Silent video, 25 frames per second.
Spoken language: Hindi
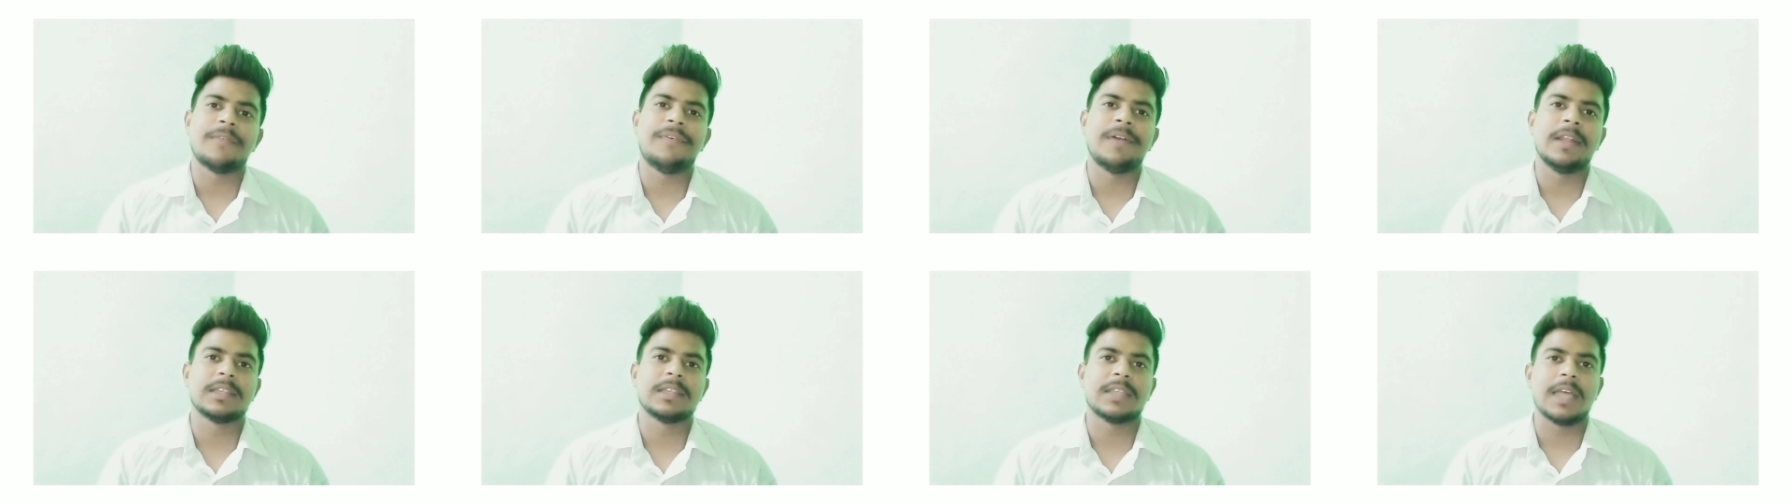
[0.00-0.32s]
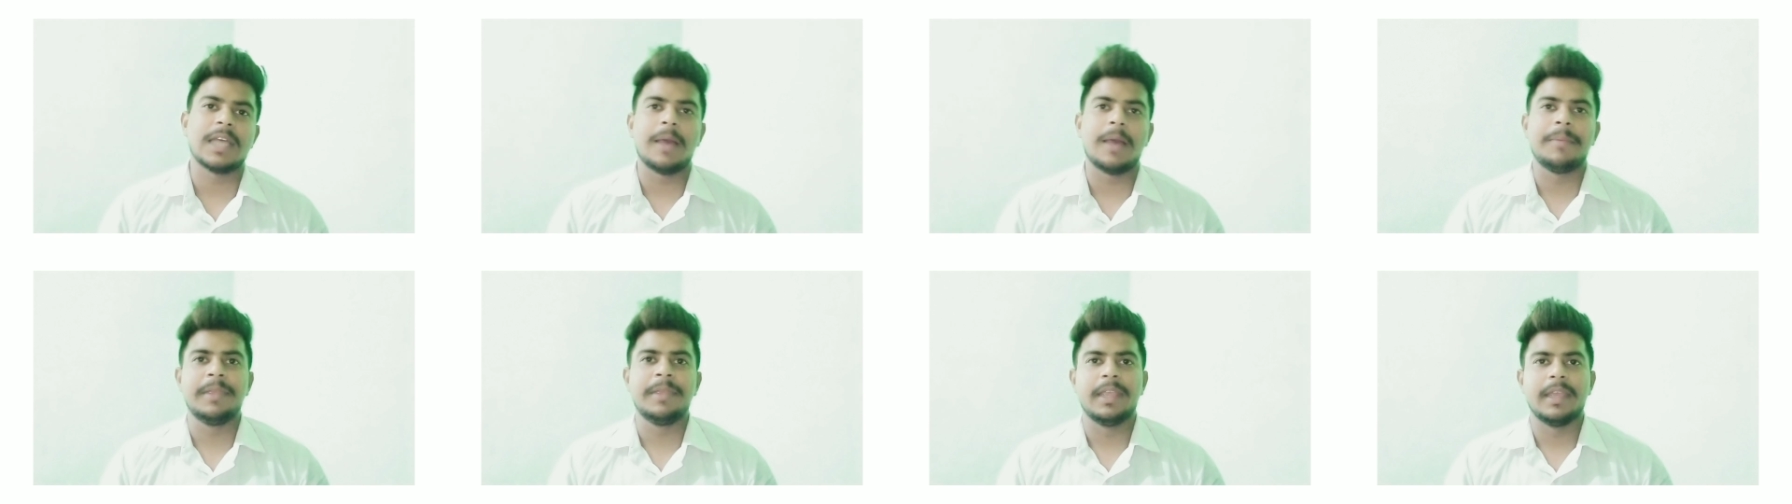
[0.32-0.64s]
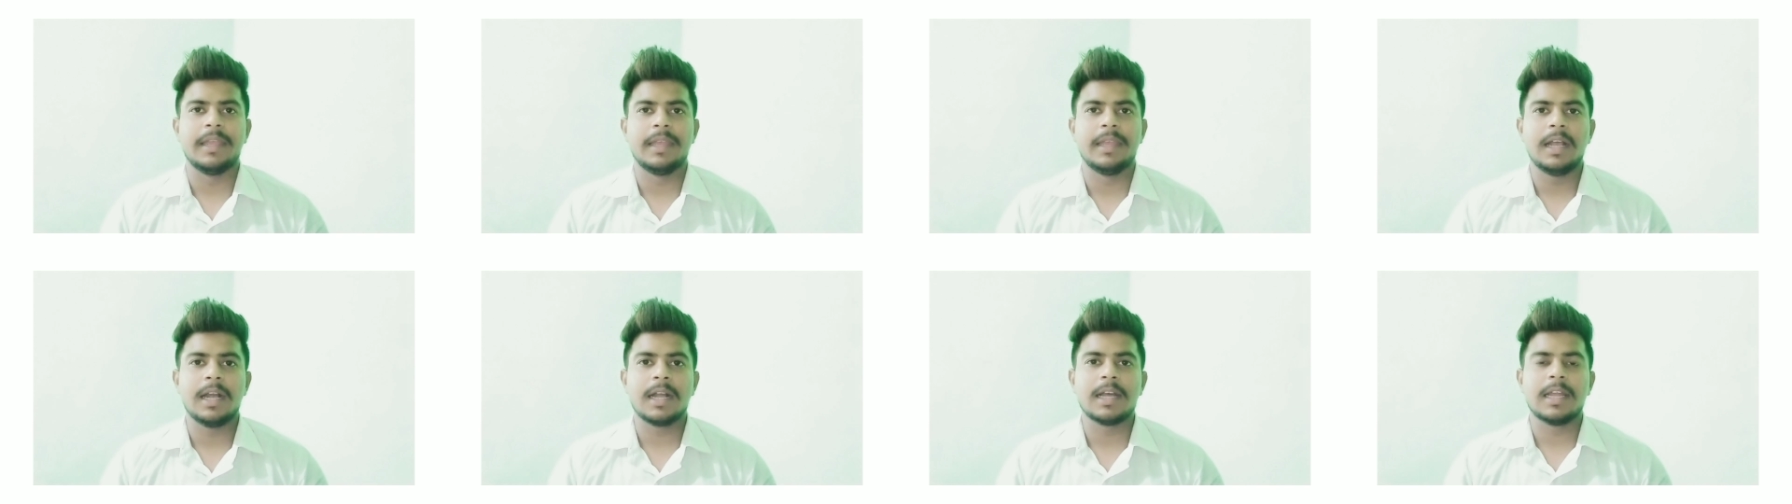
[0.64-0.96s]
सफलता
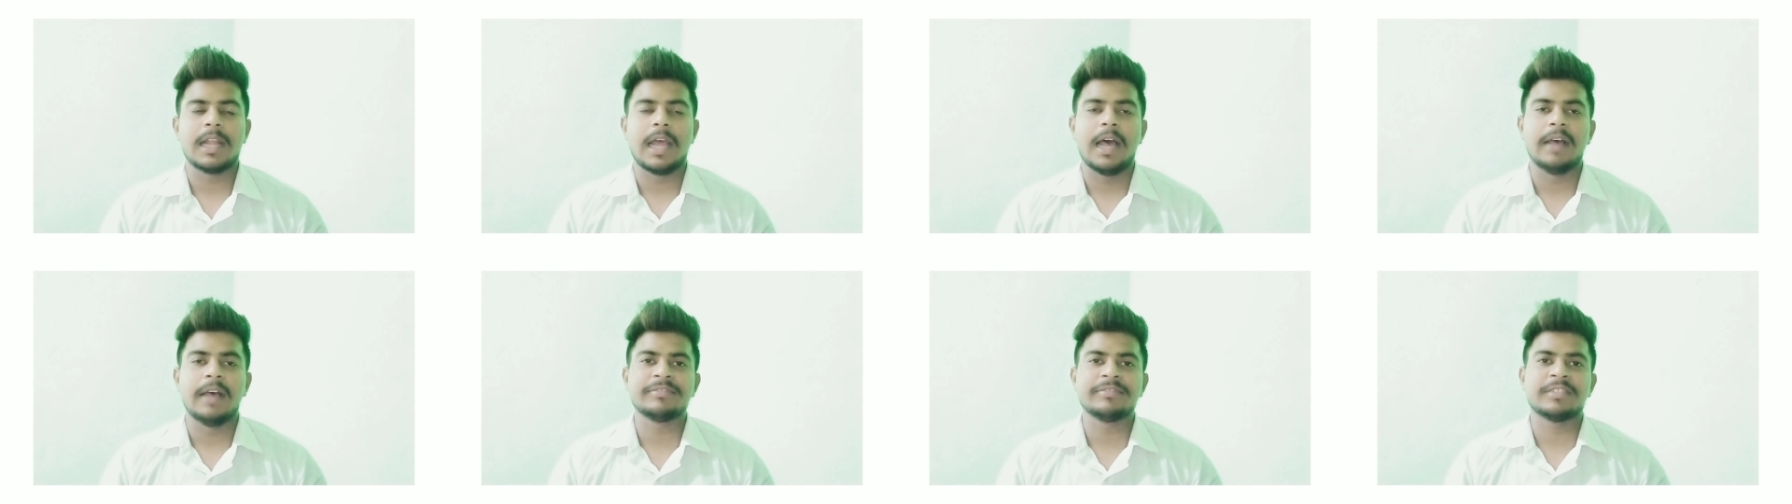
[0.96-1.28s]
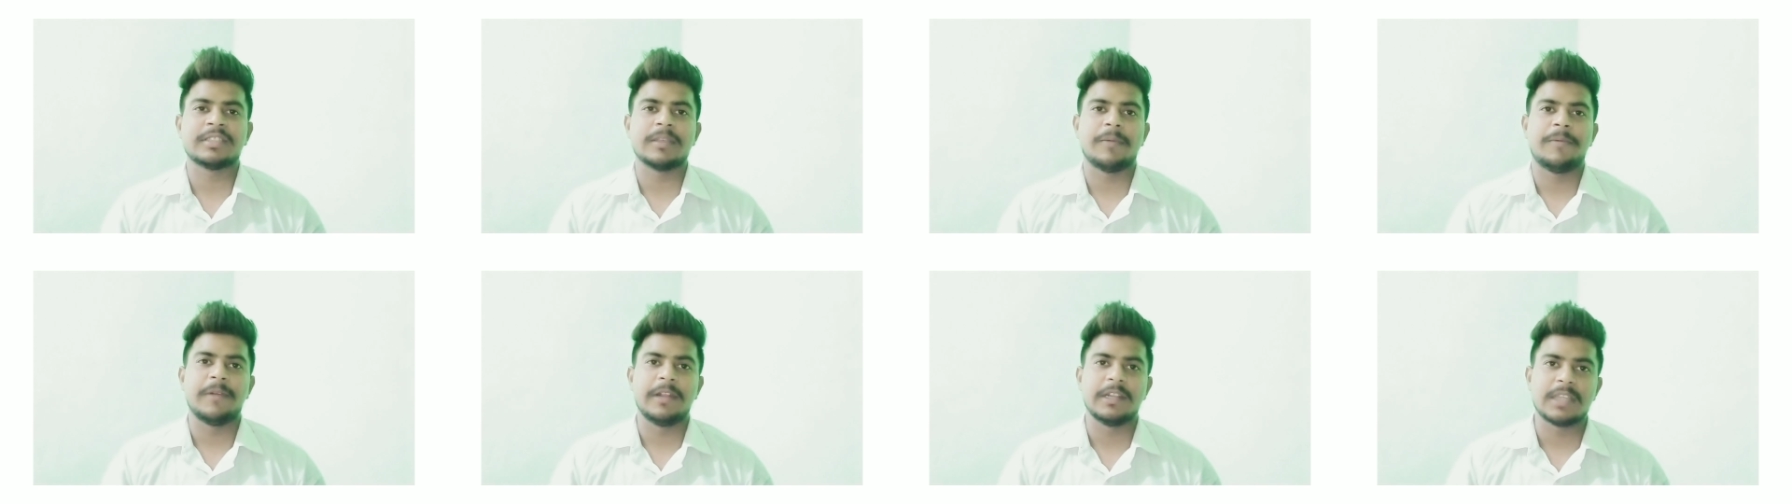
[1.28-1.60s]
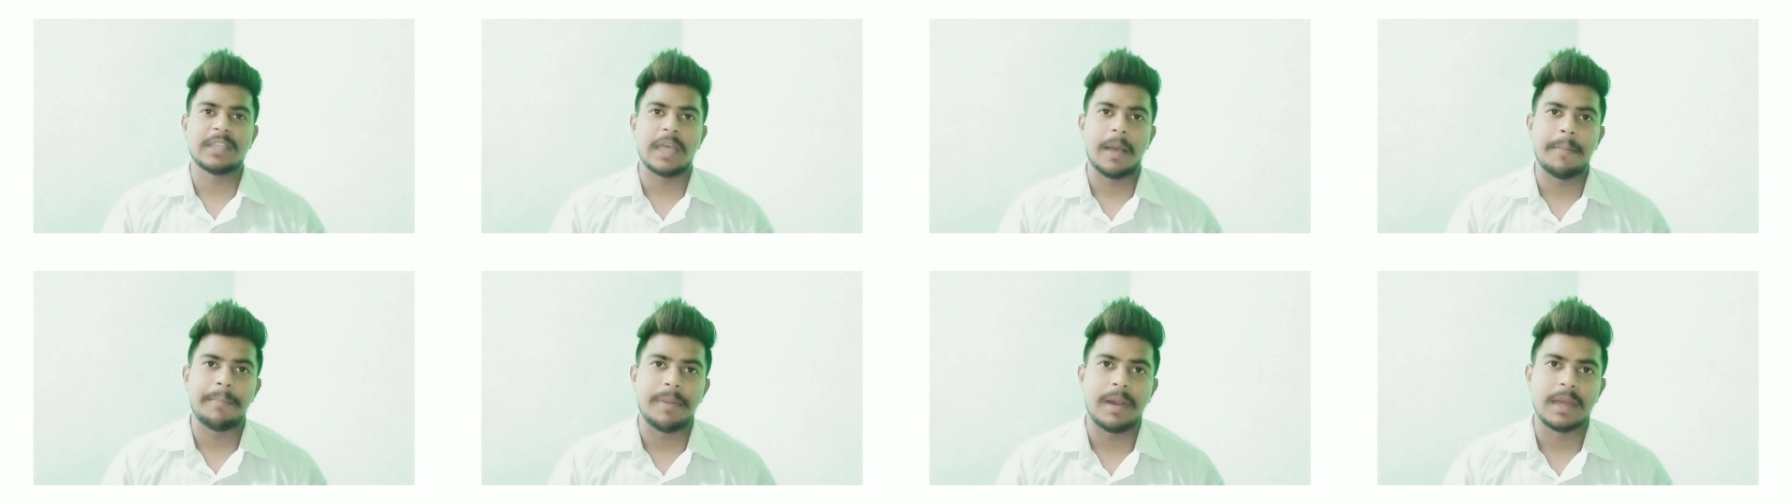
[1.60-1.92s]
भी है अगर आप
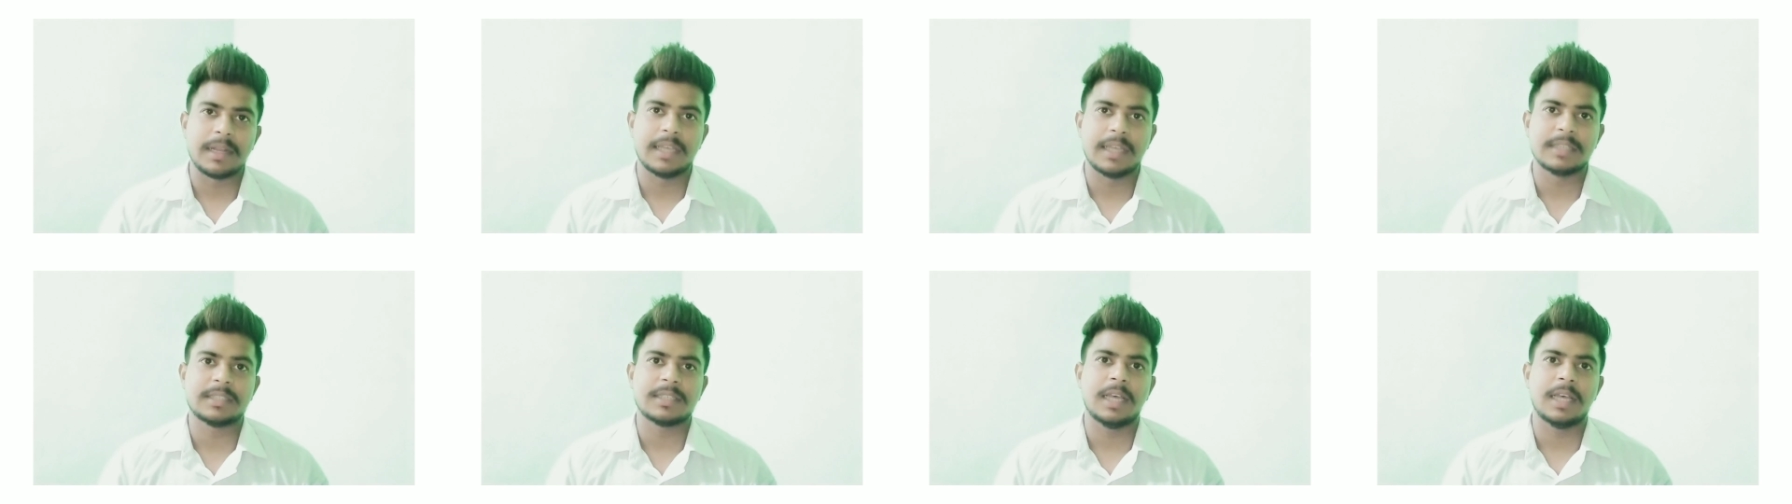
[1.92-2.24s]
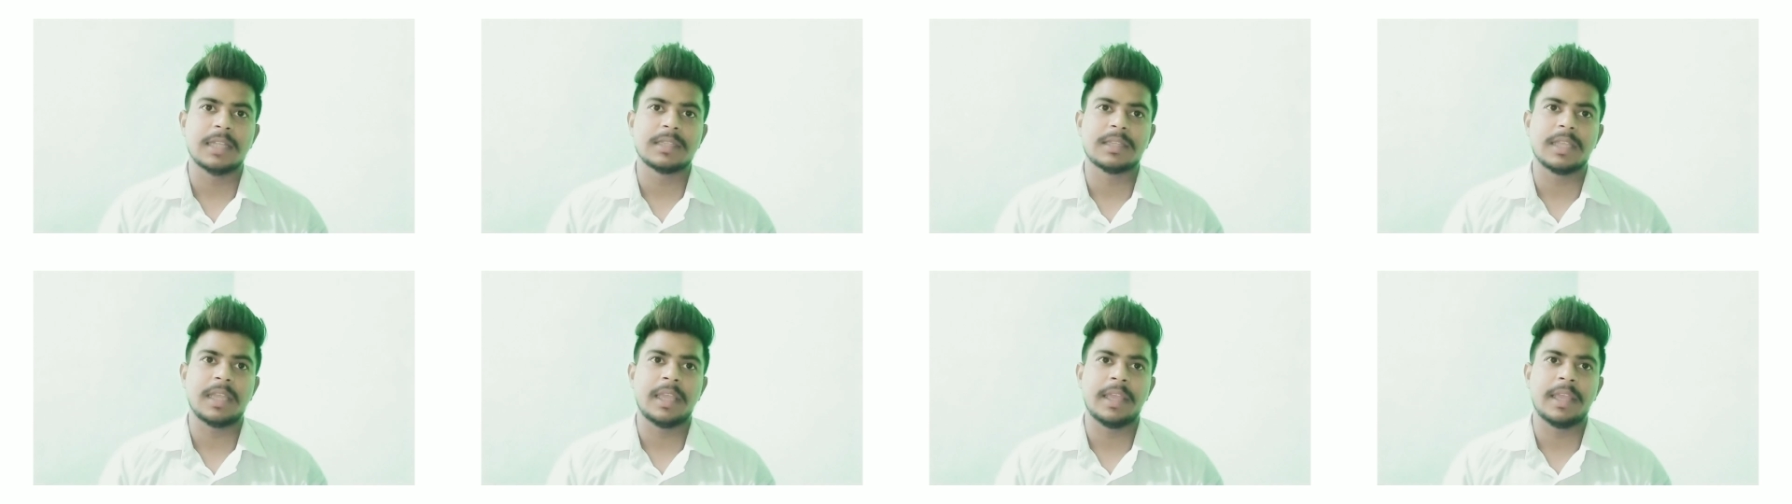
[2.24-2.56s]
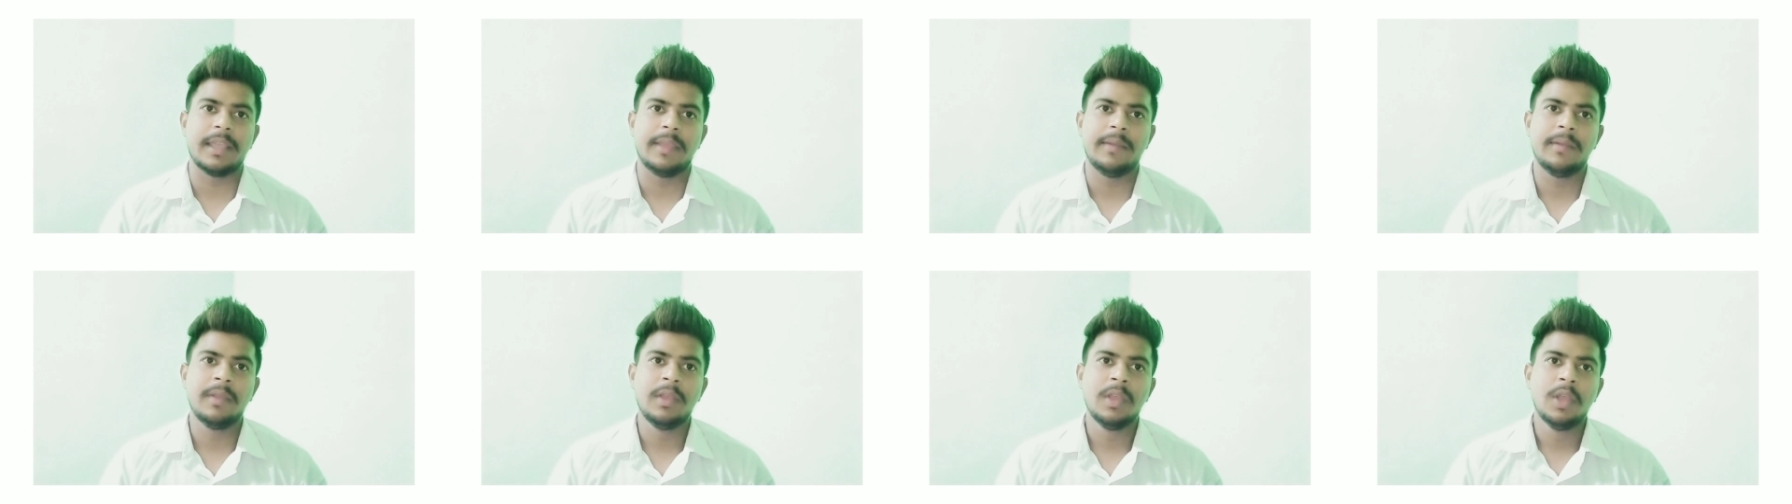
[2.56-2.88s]
सफलता पाना चाहते
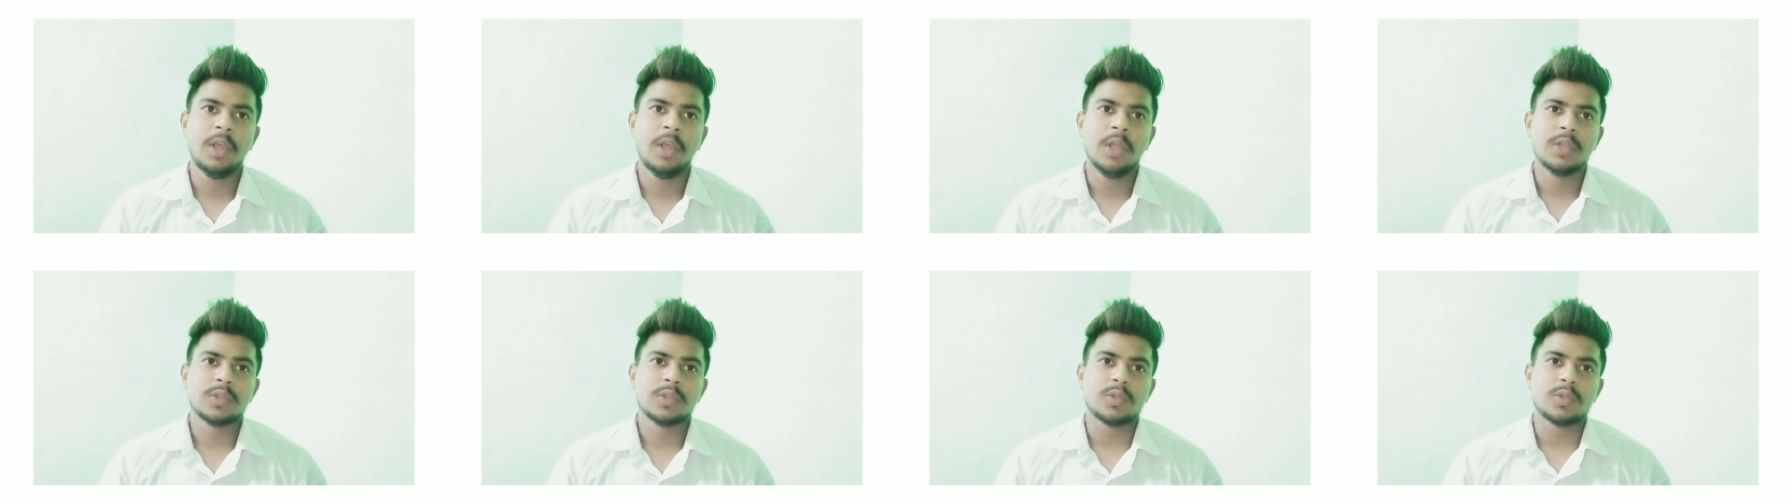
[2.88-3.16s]
हैं